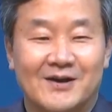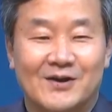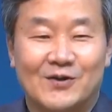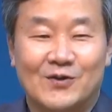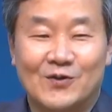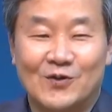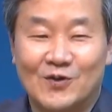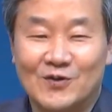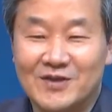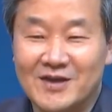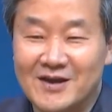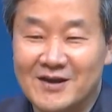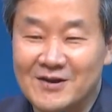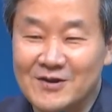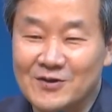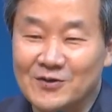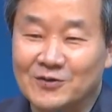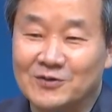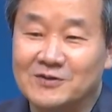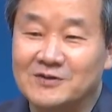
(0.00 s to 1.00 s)

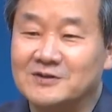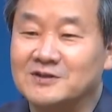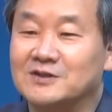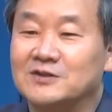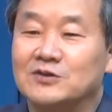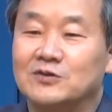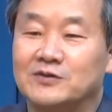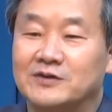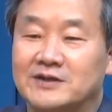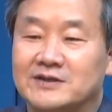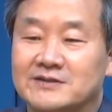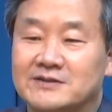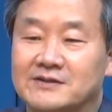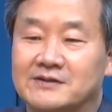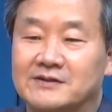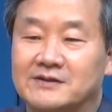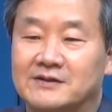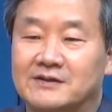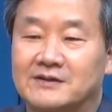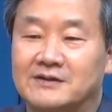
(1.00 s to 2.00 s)
코넬료를
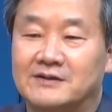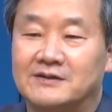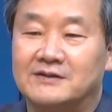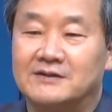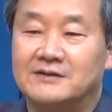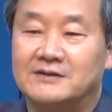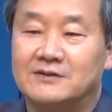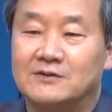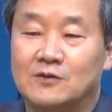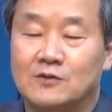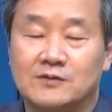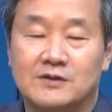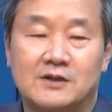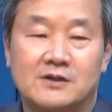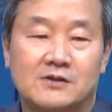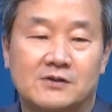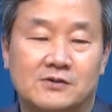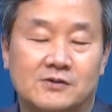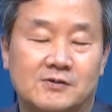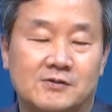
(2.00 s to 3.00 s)
전도해서
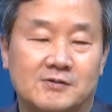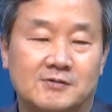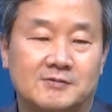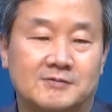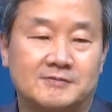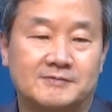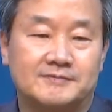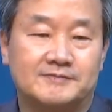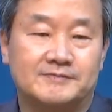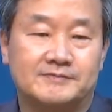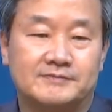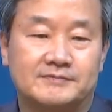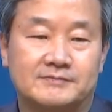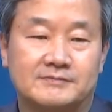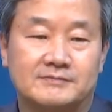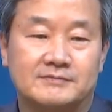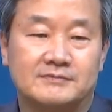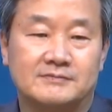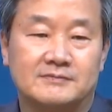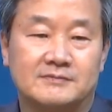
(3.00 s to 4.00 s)
코넬료
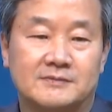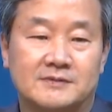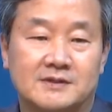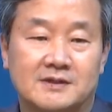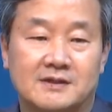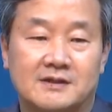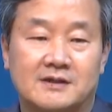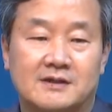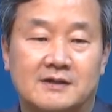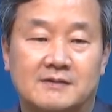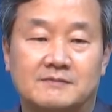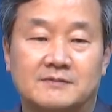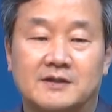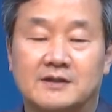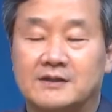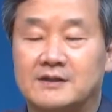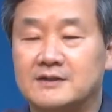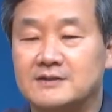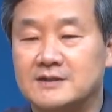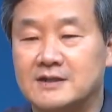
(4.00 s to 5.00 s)
참
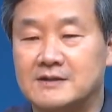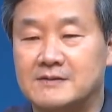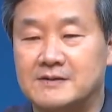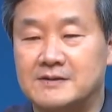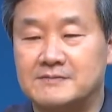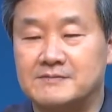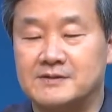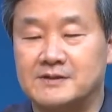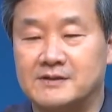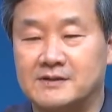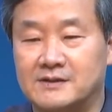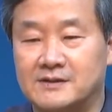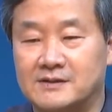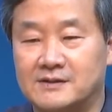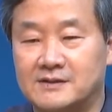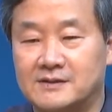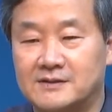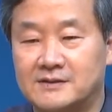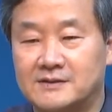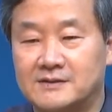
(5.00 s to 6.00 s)
대단한 사람 아닙니까?
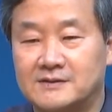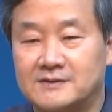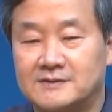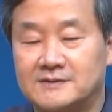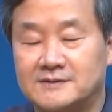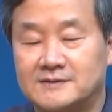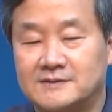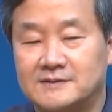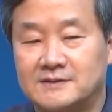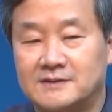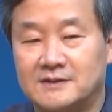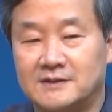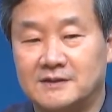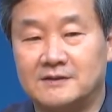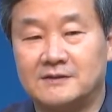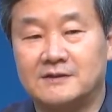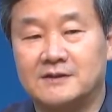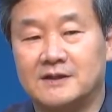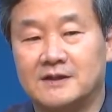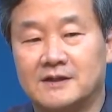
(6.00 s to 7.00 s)

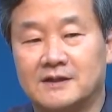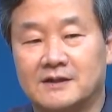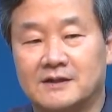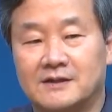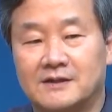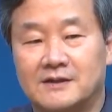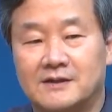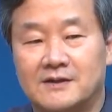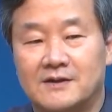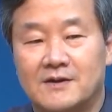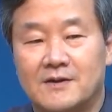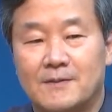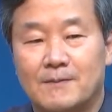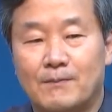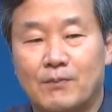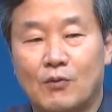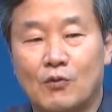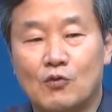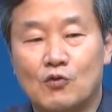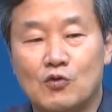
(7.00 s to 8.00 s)
이렇게
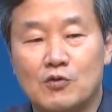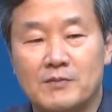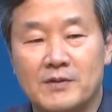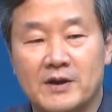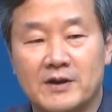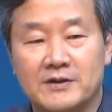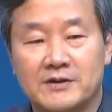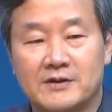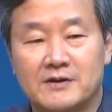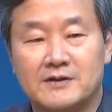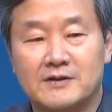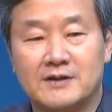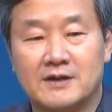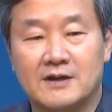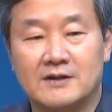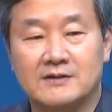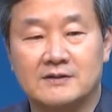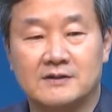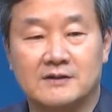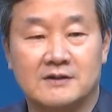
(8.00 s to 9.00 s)
복음의
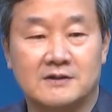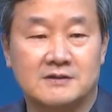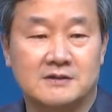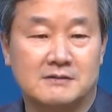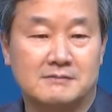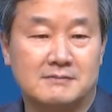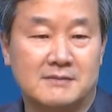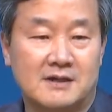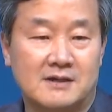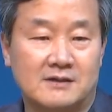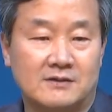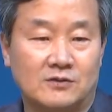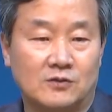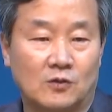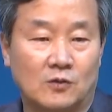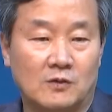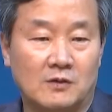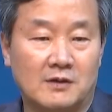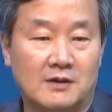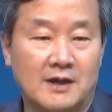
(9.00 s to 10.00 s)
영향력이 정말
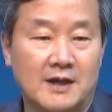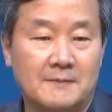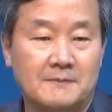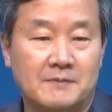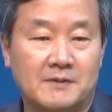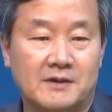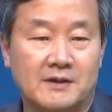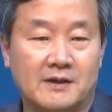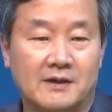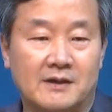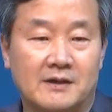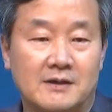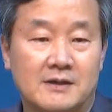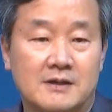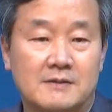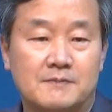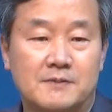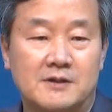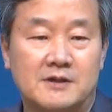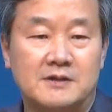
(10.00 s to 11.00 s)
놀랍게
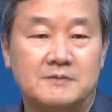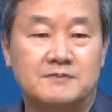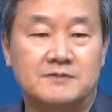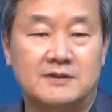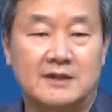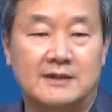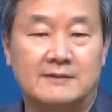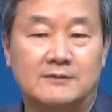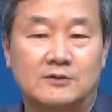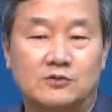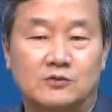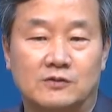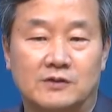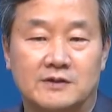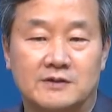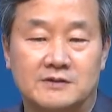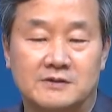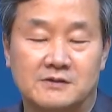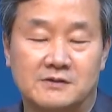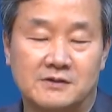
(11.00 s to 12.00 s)
이 빌립사님을
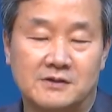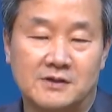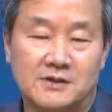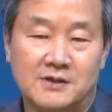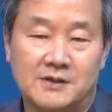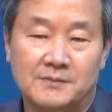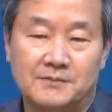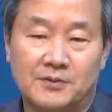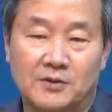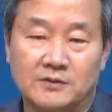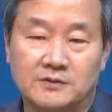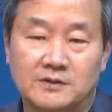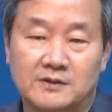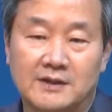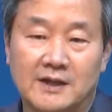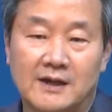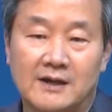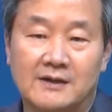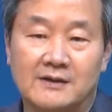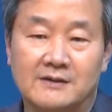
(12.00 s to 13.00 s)
통해서
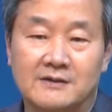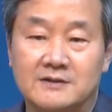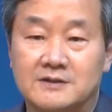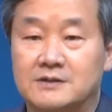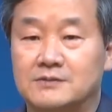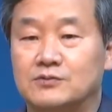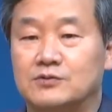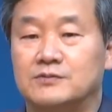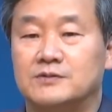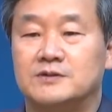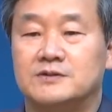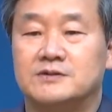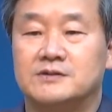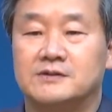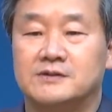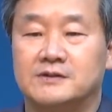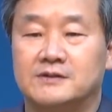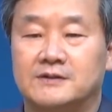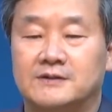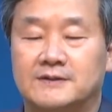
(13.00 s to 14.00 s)
퍼져나가는 것을
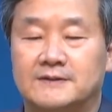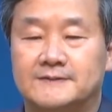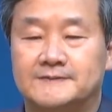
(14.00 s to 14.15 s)
보면서